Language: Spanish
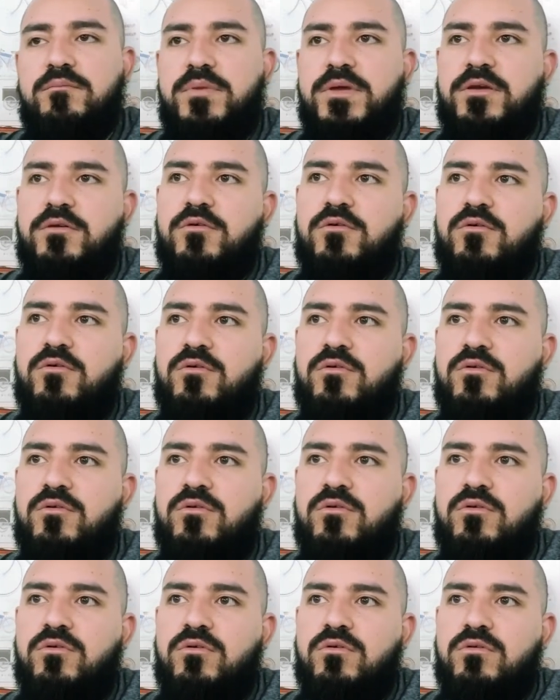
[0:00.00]

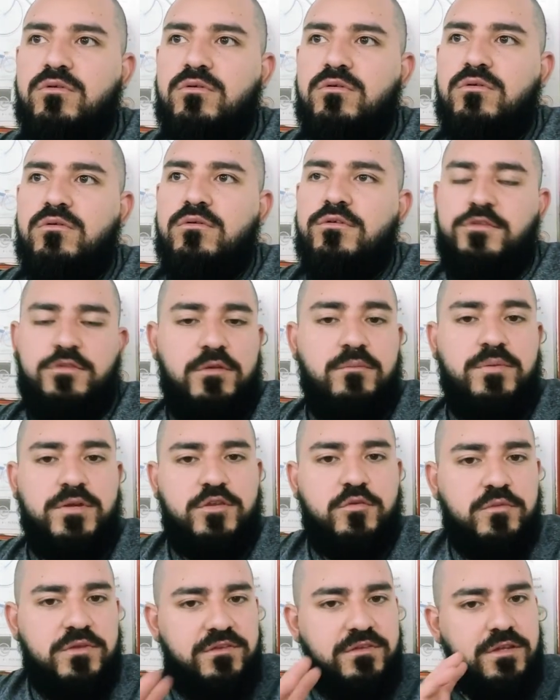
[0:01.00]
pero
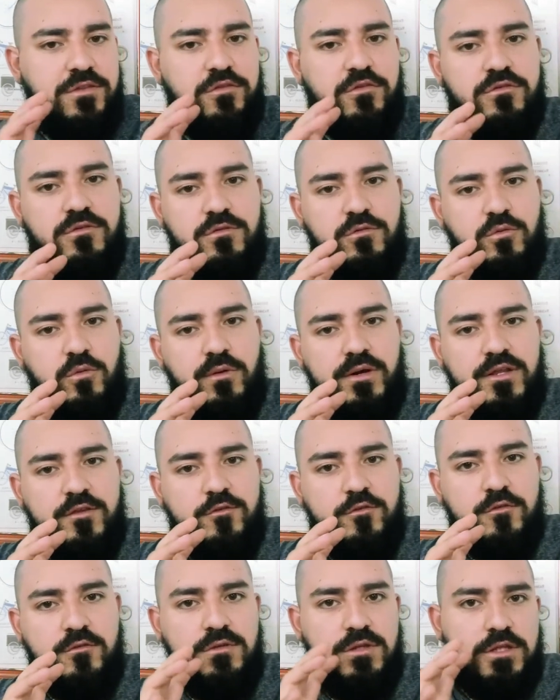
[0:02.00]
siempre tuviste a Dios en tu
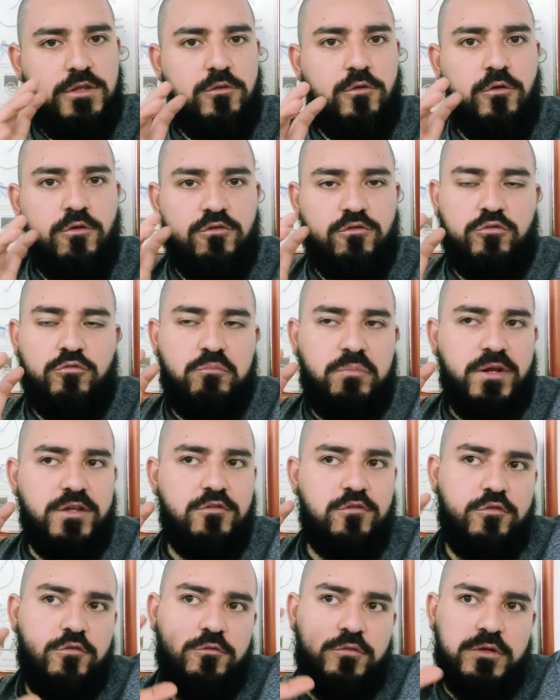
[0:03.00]
corazón y todos tus
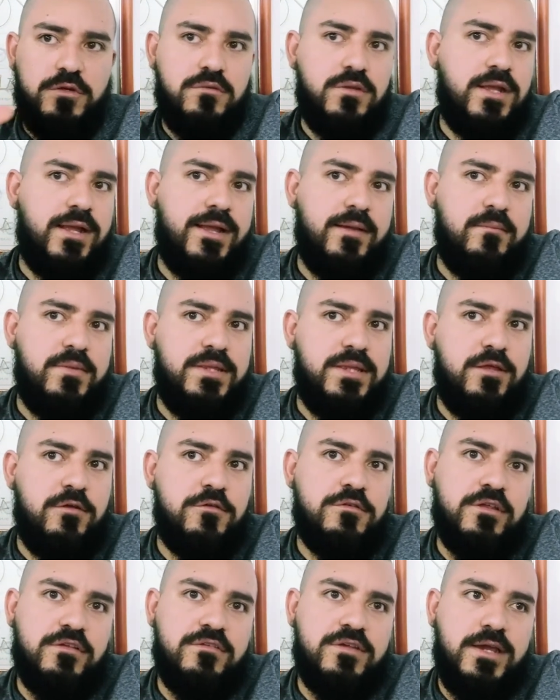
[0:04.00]
pasos fueron
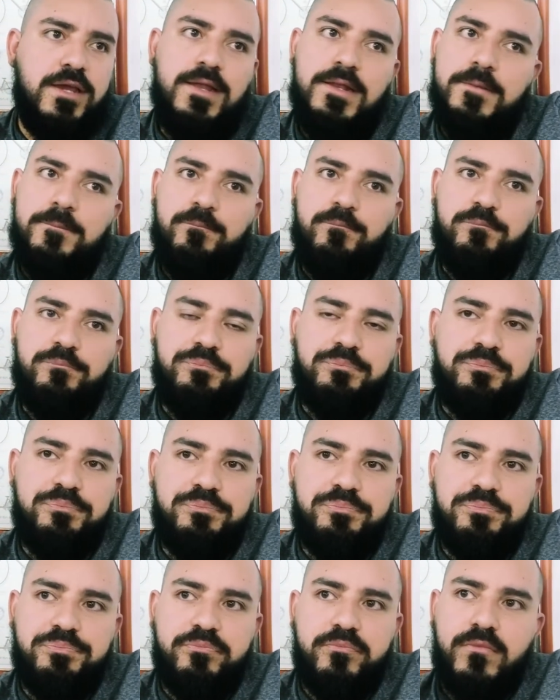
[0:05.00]
encaminados hacia Él.
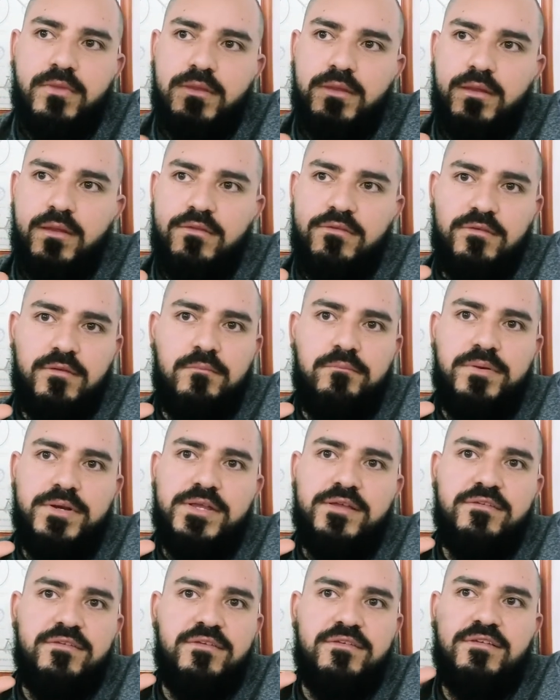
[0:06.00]

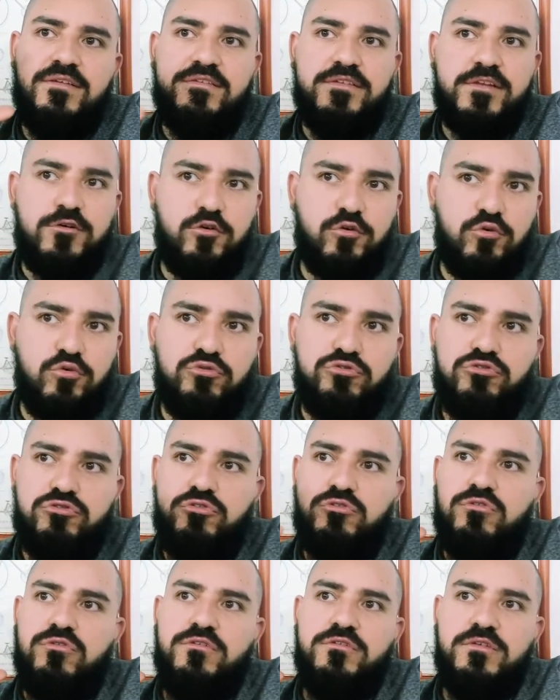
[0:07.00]
Siempre quisiste hacer lo
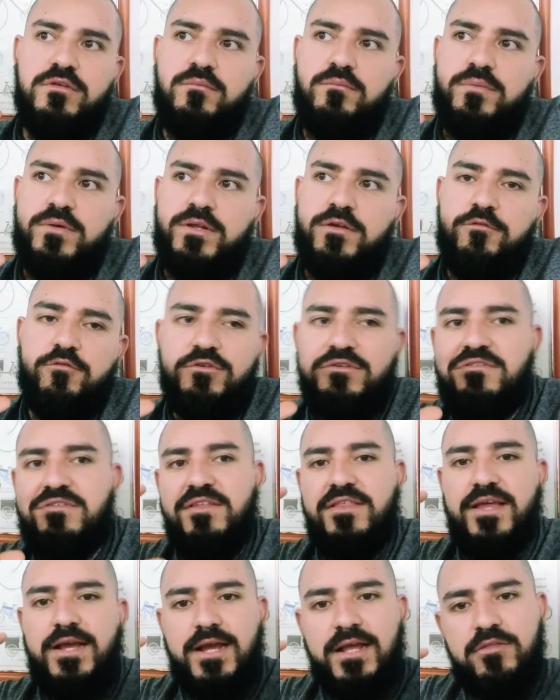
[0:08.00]
justo, siempre
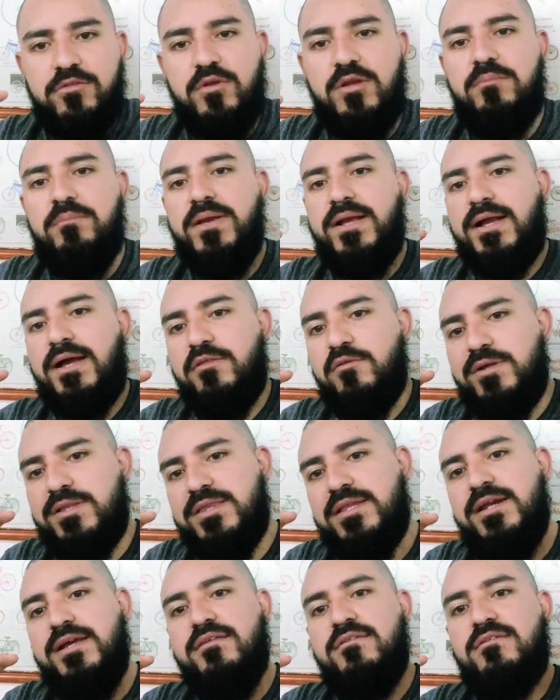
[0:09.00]
fuiste dejando el pecado
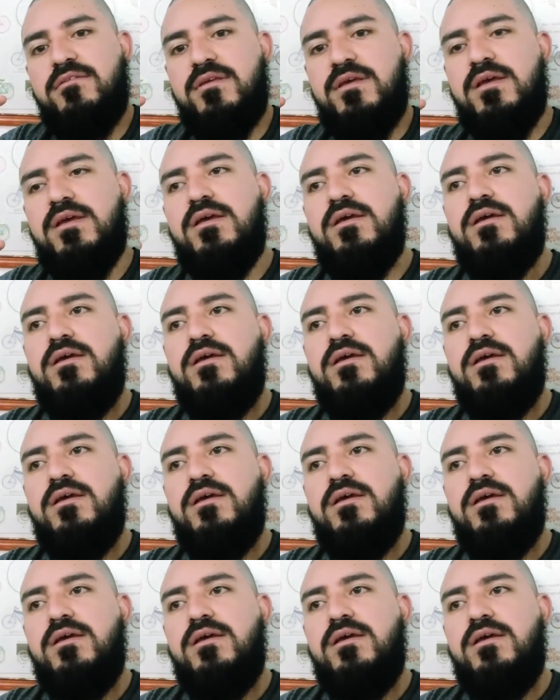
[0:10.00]
atrás.